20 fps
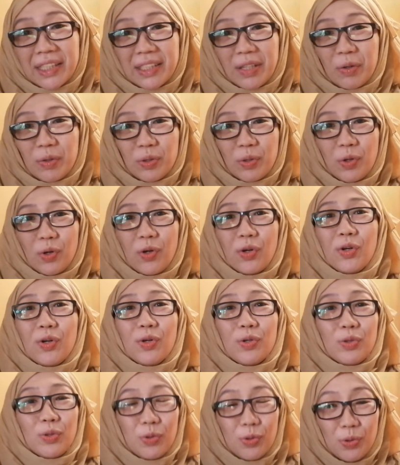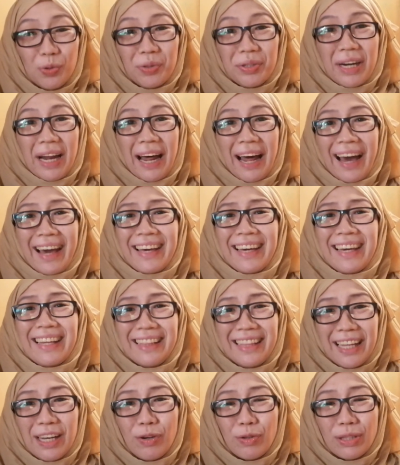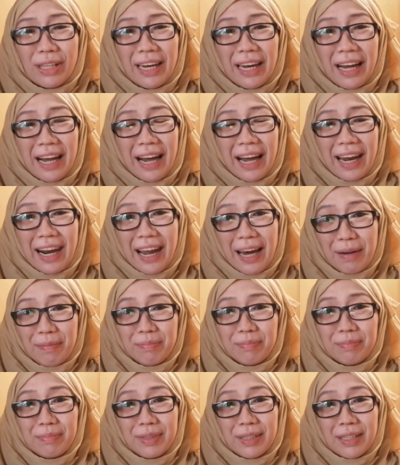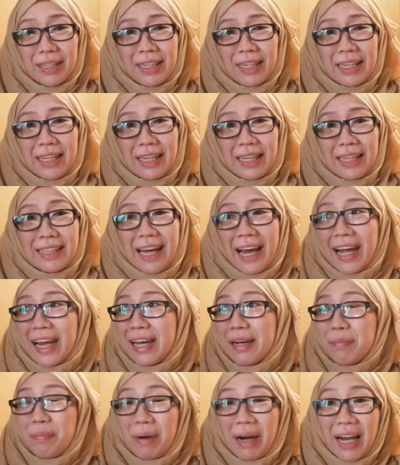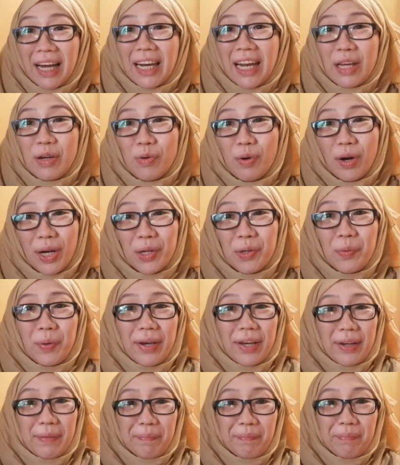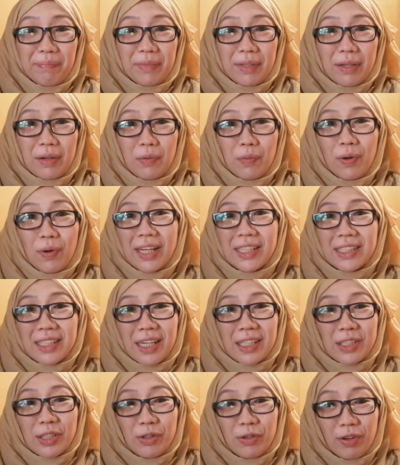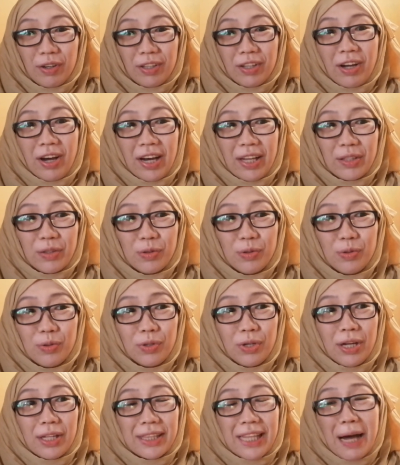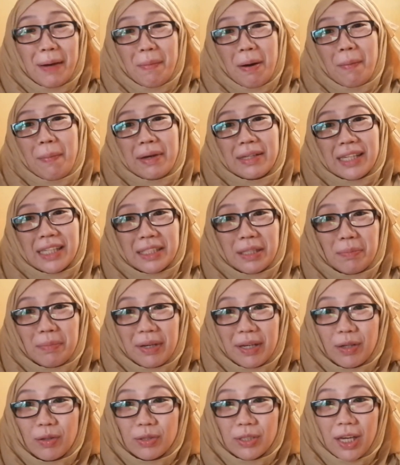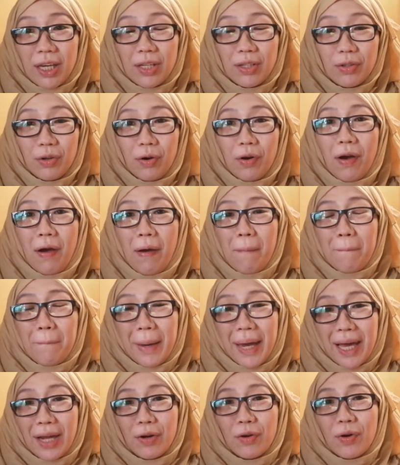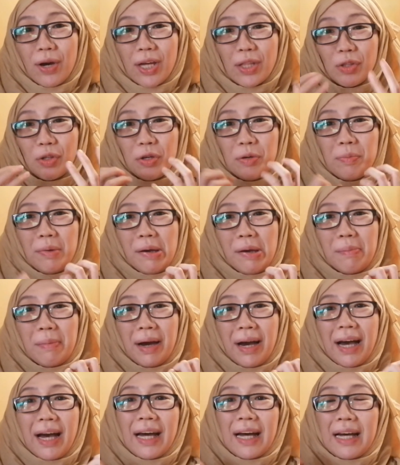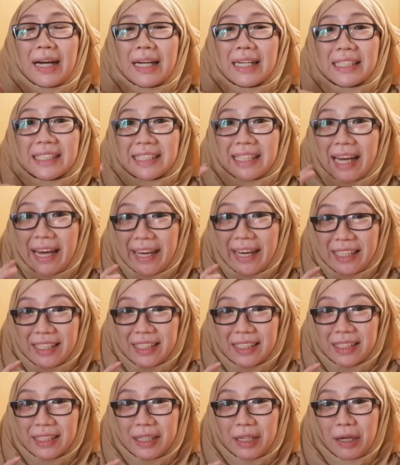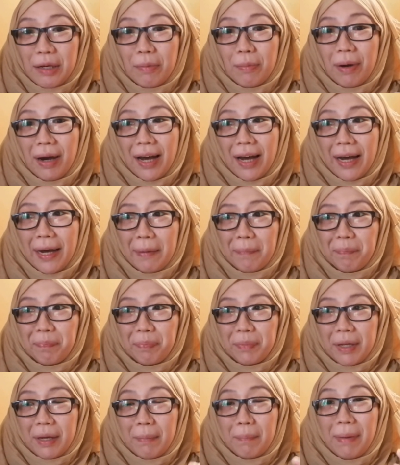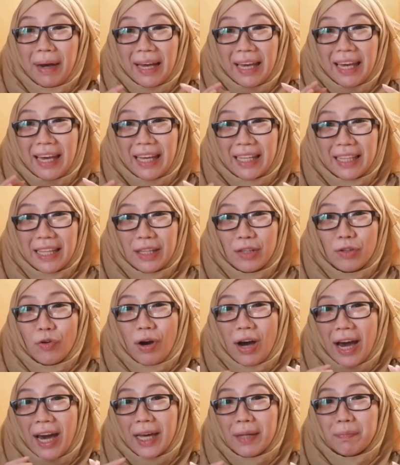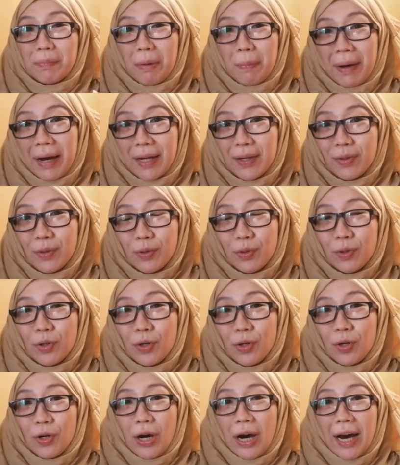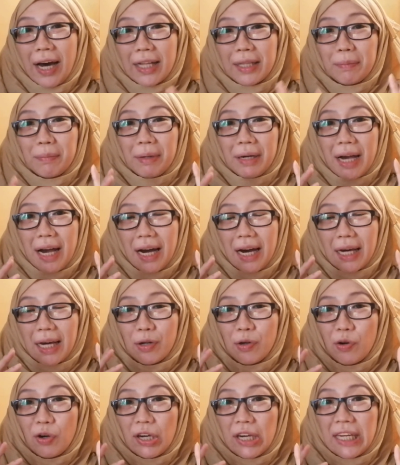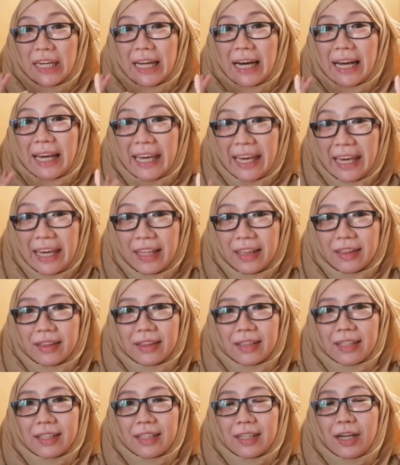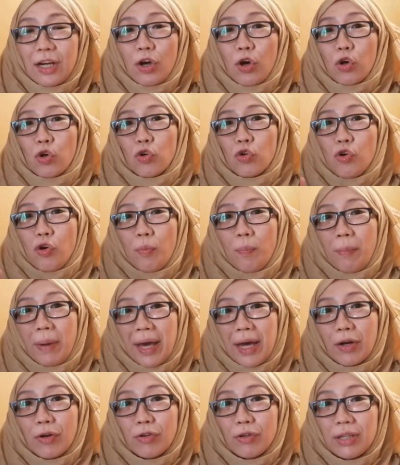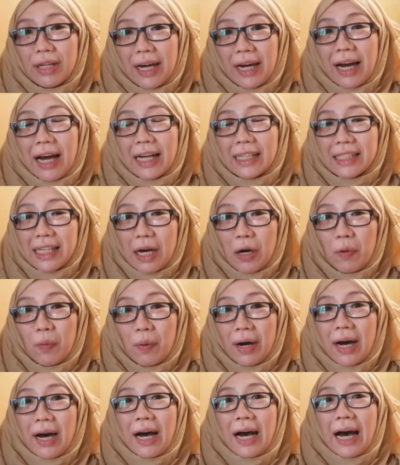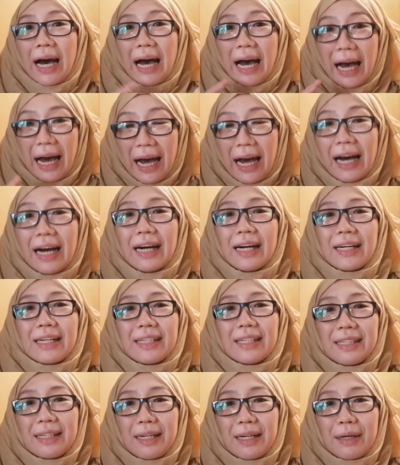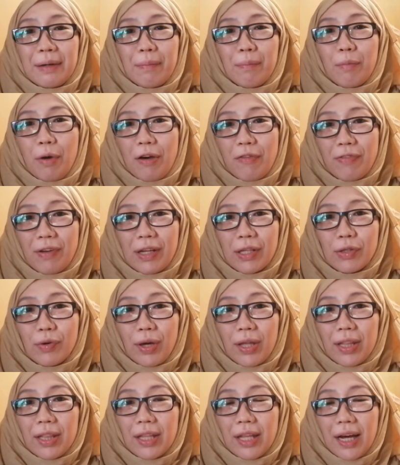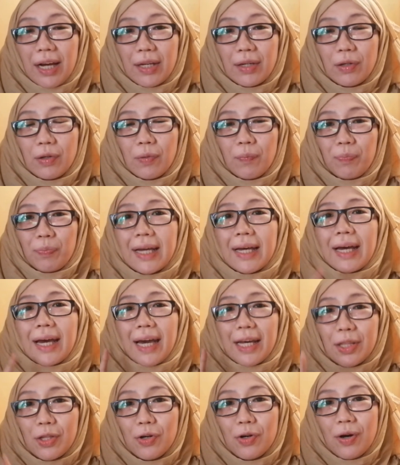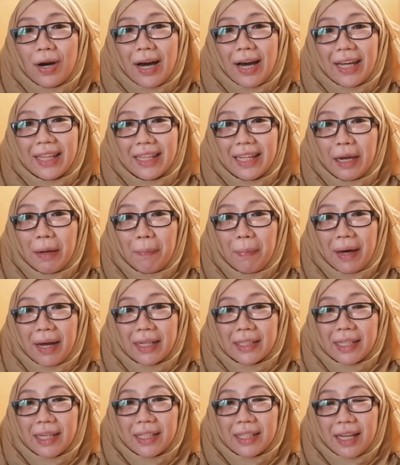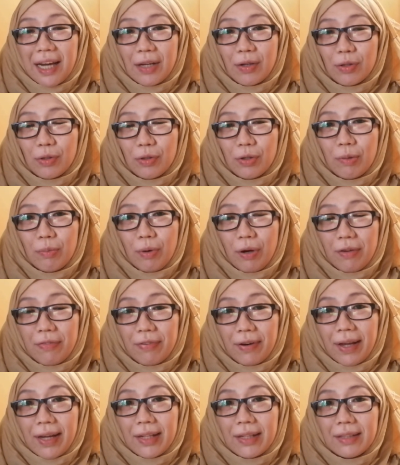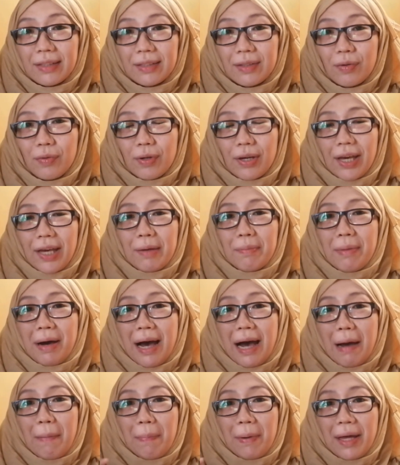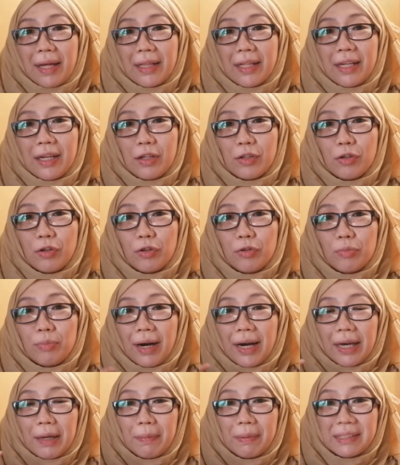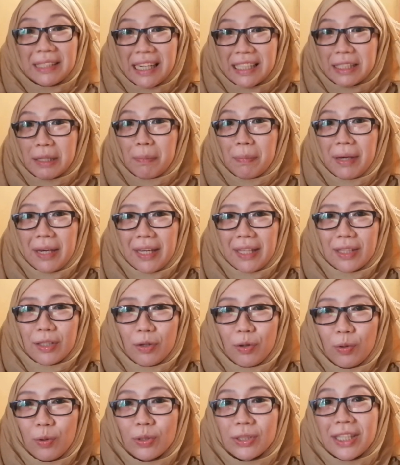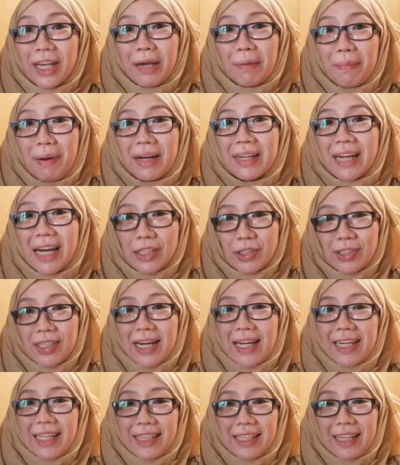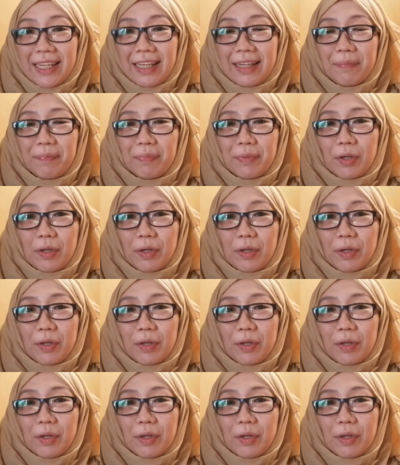ang sagot ko, nung una, ay hindi ko talaga alam. Dahil magkalayo kayo eh. Walang sikasiguradahan kung tama ba yung sasabihin ko sa inyo. Pero, ito yung may mga signs. Mga makikita nyo kahit papano at magkakaroon ko yan ng hint kung meron ng asawa ang boyfriend yung Indiano. Ito ha, hindi lang para sa Indiano to na boyfriend. Okay? Ma-apply din ninyo yung mga ibang sasabihin ko sa ibang nationality.